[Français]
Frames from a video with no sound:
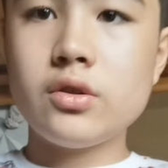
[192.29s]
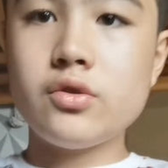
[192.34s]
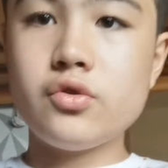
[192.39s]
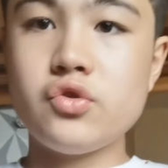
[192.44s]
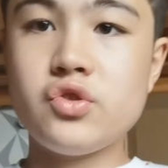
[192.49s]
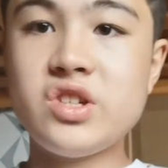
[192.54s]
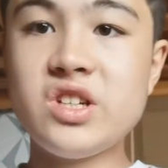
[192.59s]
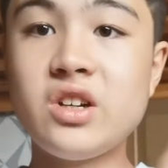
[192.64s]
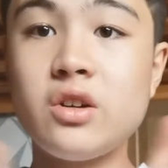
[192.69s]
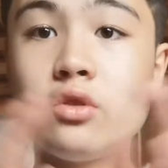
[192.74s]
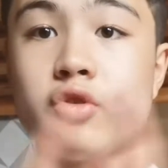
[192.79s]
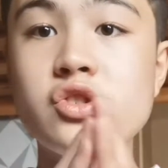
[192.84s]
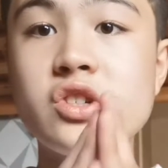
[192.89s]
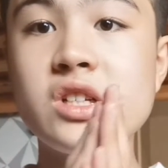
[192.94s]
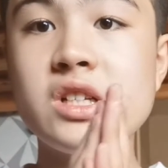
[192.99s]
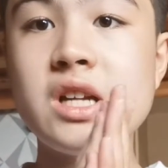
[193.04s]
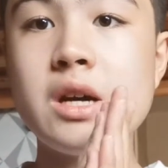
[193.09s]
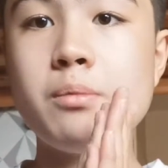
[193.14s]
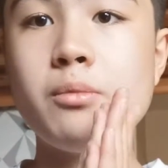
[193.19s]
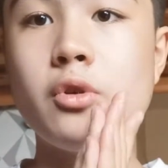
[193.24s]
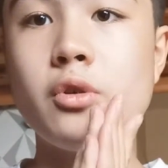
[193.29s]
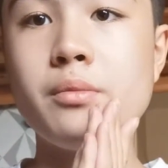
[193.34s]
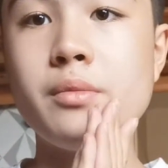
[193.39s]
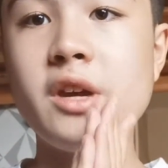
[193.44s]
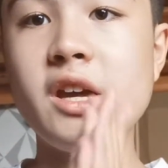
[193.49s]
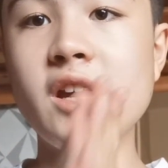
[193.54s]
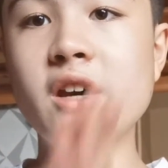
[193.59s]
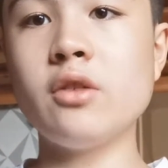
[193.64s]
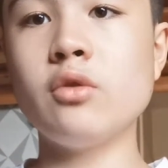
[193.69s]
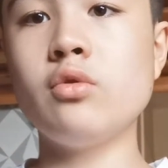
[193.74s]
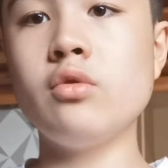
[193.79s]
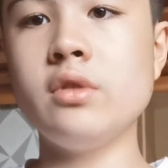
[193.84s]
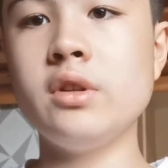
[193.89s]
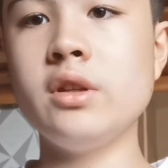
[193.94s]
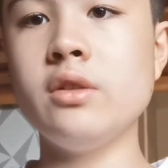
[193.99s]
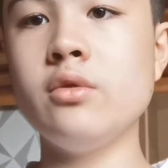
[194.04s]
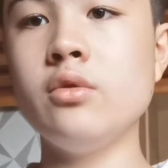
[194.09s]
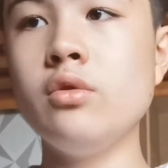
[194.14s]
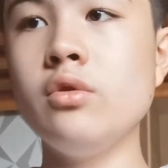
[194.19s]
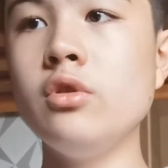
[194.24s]
j'ai rangé la pop
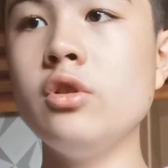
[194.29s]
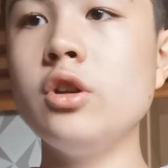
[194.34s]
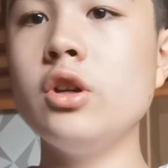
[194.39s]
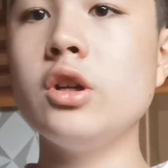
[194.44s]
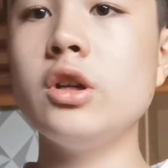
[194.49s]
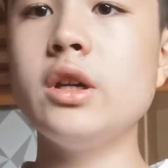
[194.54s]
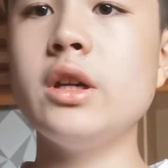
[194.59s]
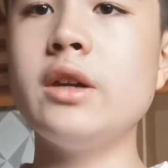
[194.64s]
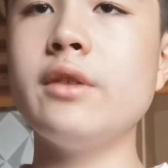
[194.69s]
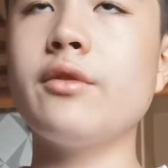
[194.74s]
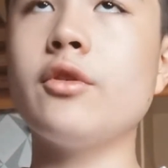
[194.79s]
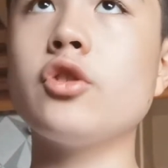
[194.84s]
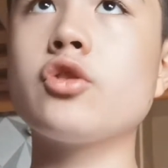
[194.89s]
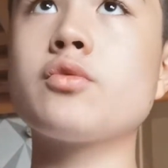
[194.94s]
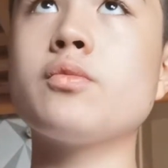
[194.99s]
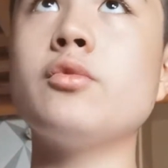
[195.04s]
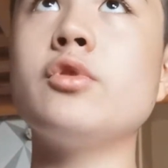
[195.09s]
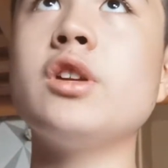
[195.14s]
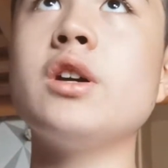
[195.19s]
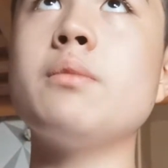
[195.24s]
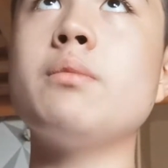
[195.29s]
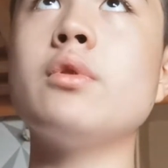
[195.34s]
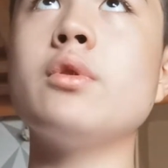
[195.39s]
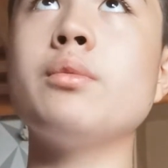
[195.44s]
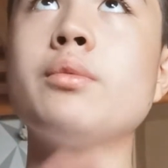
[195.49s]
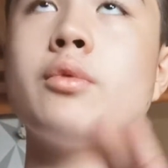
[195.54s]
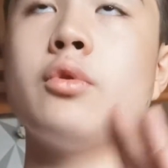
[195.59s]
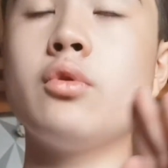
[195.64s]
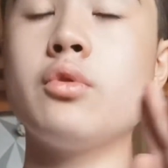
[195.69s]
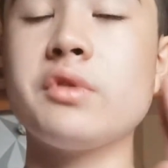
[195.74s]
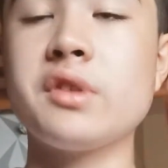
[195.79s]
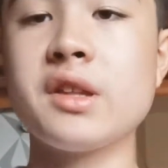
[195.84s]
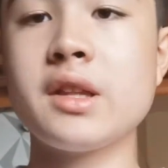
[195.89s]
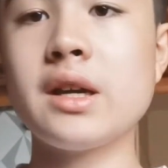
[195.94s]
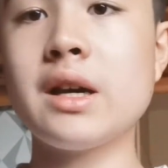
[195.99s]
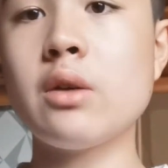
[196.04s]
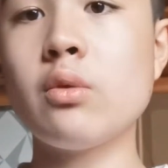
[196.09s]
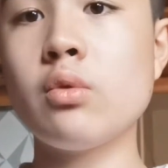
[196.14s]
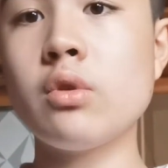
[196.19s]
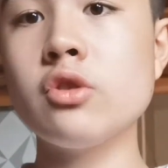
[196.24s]
R2D2 et franchement la pop euh,
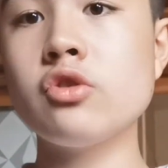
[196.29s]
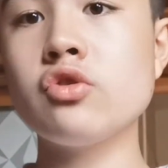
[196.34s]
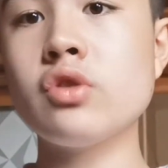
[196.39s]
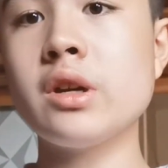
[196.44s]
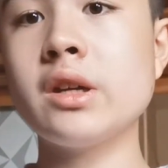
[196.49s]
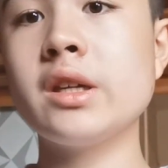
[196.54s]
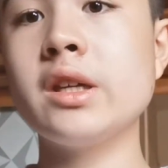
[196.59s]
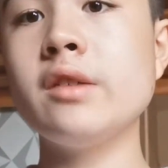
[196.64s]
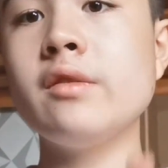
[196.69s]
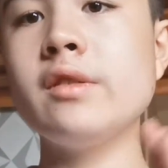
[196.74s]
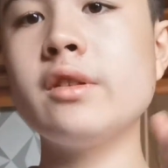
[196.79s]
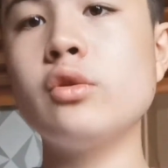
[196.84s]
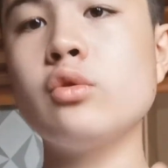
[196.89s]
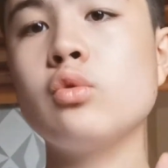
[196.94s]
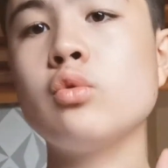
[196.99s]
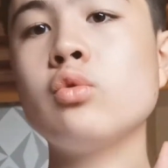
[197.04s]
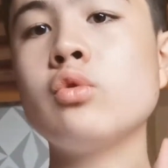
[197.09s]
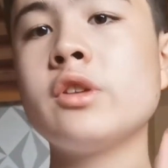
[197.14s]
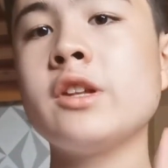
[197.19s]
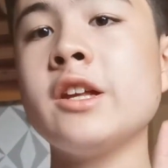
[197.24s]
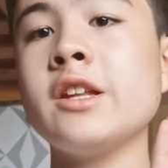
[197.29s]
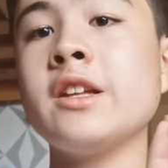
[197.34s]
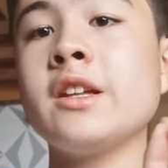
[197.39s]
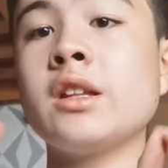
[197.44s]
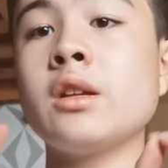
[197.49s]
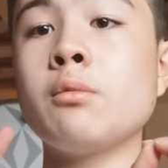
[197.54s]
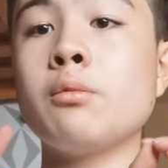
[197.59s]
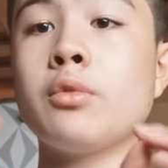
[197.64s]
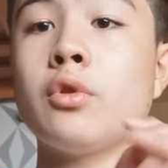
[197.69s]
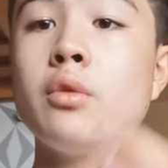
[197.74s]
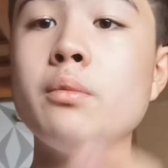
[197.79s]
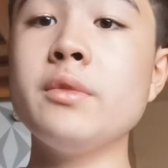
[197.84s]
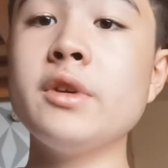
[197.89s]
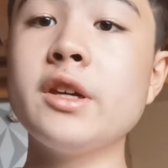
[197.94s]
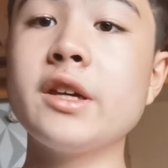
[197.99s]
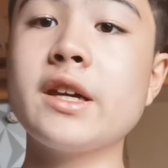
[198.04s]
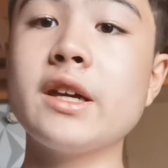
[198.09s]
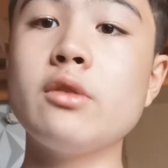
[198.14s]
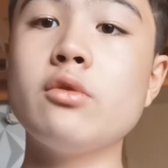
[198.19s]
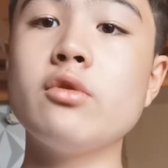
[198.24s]
Star Wars je la kiffe. Du coup ça c'était le
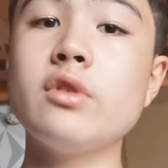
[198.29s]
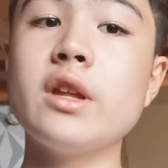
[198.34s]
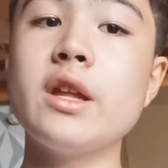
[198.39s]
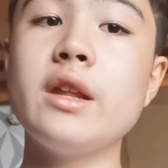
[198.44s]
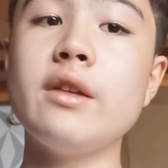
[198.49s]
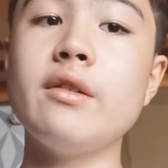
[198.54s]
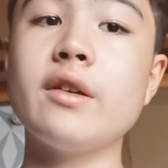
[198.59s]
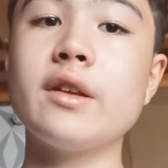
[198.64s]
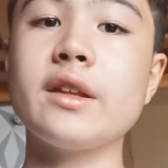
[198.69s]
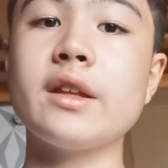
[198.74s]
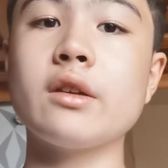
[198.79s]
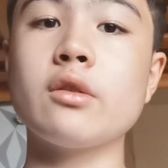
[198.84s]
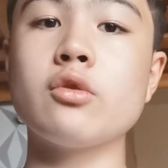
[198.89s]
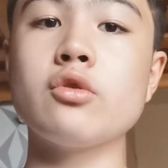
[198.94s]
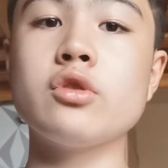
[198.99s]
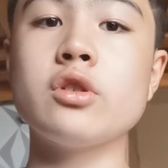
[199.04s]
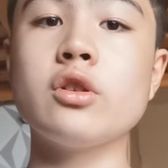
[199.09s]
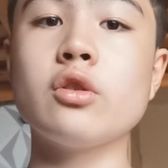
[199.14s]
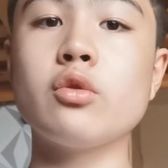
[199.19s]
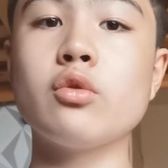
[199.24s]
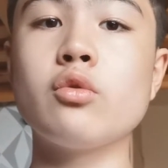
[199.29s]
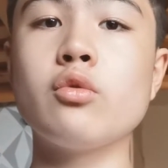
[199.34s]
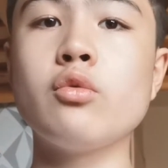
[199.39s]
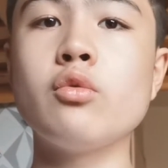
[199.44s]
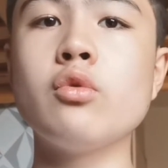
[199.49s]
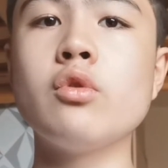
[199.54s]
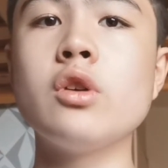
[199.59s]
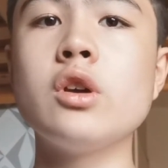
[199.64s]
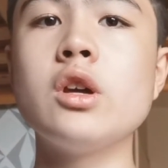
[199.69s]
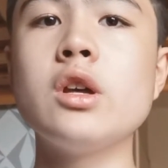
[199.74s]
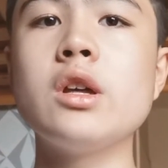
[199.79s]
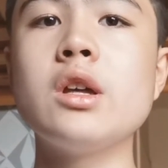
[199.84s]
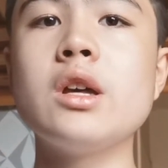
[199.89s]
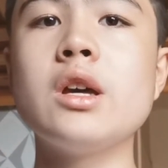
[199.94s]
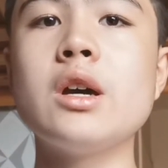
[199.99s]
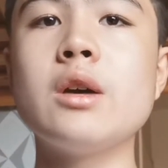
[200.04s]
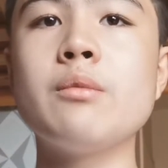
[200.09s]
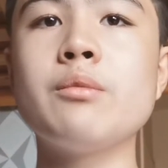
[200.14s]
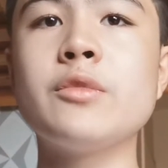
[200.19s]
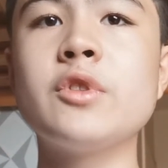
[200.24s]
premier cadeau d'anniversaire que j'ai reçu
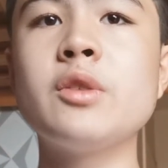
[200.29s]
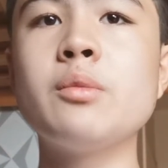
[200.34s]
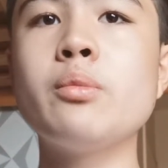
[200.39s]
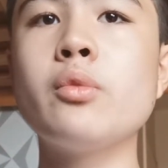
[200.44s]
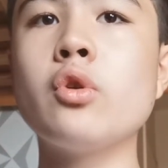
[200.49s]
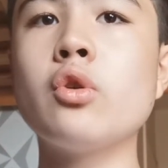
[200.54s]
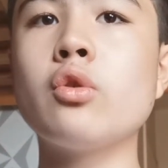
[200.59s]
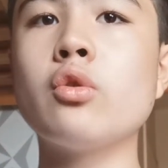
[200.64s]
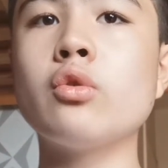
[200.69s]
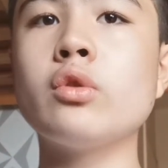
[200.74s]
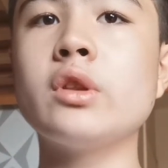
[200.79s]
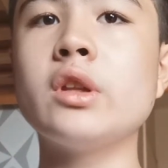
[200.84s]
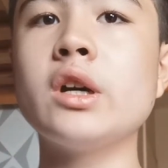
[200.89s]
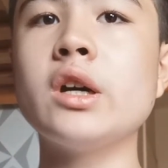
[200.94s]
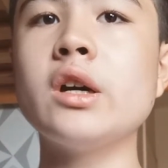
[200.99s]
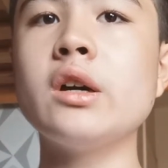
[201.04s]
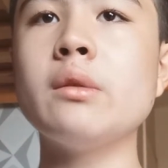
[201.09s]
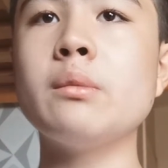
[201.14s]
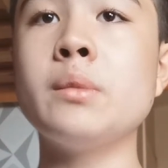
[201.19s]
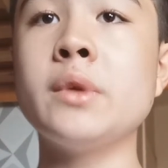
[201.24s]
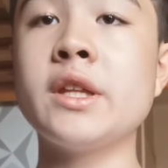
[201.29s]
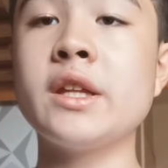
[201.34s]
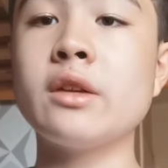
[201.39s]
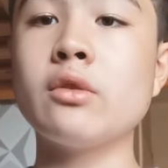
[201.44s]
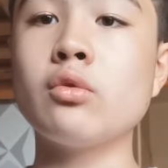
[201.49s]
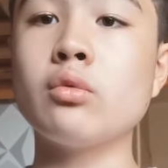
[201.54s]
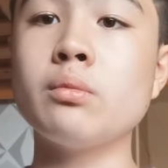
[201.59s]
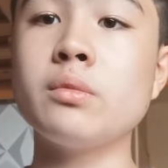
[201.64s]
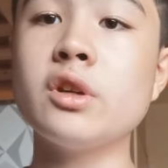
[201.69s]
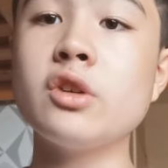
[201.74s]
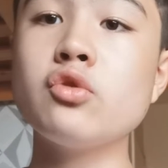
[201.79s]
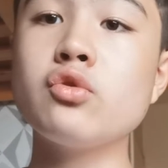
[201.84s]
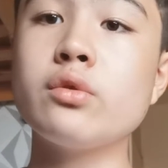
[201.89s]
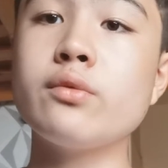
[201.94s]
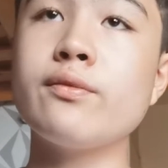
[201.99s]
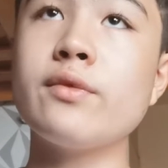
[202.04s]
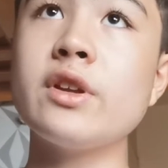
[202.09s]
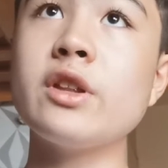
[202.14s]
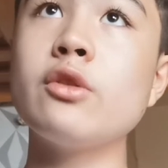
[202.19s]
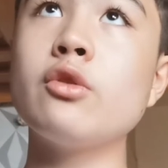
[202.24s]
un petit peu en retard, mais ça tombe bien, je suis
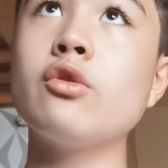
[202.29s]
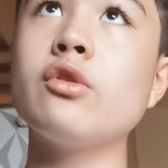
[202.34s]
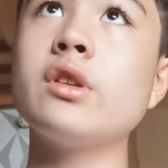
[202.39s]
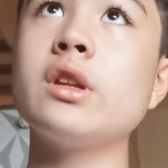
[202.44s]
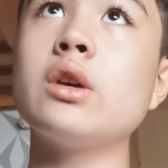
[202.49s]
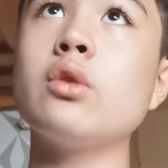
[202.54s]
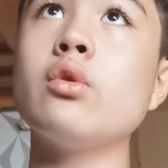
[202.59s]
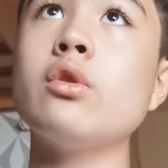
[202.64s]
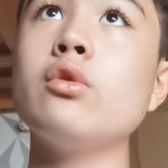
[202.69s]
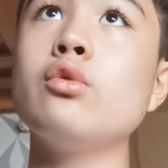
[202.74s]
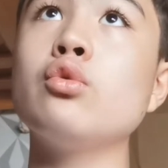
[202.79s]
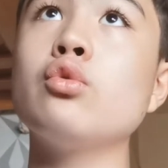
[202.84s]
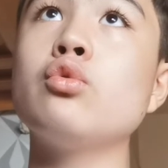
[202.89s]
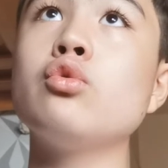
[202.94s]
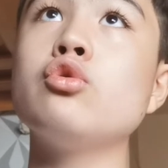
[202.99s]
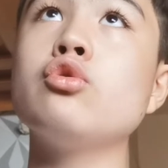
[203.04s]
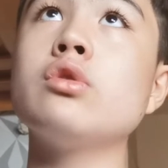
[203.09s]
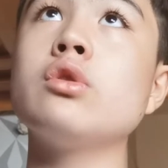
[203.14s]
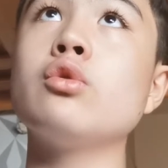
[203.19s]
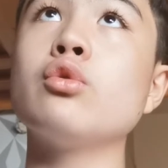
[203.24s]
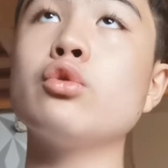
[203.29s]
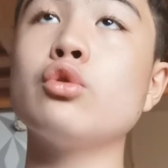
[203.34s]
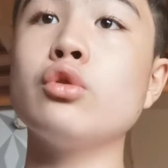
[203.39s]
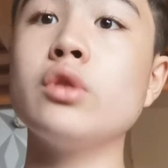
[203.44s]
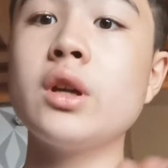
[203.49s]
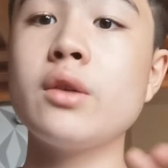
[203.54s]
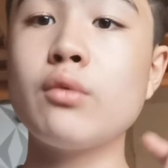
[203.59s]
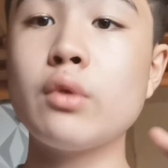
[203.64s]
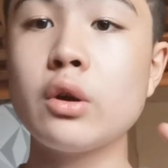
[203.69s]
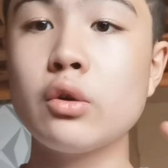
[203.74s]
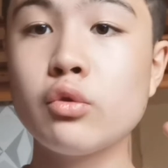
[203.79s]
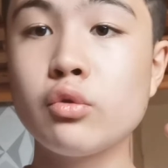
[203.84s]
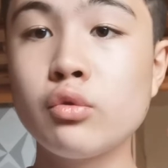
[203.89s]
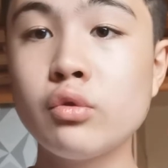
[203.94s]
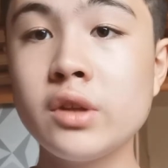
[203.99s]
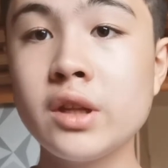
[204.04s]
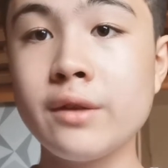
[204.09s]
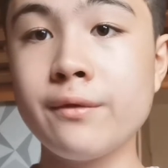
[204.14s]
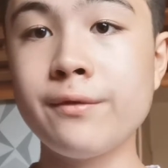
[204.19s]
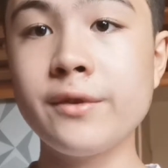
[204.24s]
fan de Star Wars, du coup je suis content d'avoir
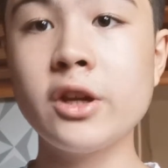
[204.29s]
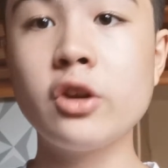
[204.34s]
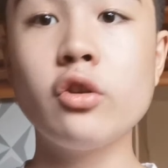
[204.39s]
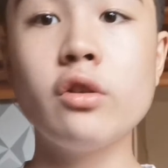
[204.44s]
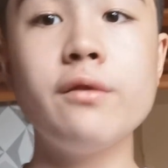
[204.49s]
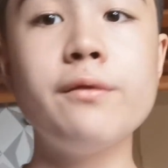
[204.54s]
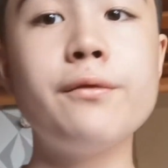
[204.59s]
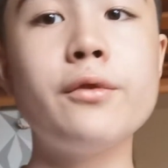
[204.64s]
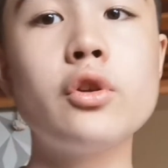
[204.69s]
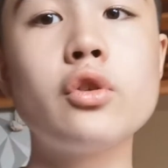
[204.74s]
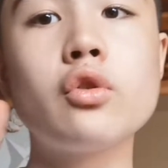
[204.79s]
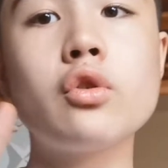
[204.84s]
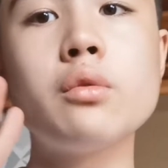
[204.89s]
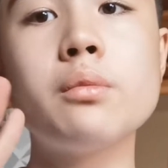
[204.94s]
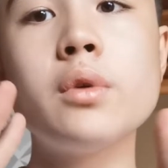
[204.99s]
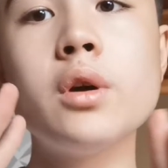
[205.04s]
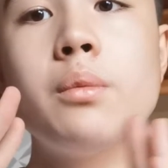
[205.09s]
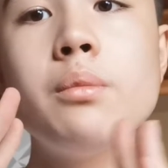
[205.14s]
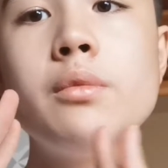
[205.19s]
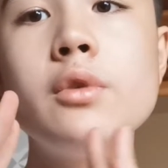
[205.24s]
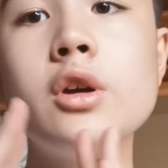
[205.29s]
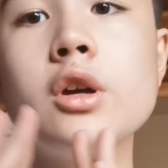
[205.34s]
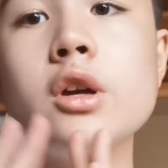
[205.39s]
reçu cette figurine Funko Pop.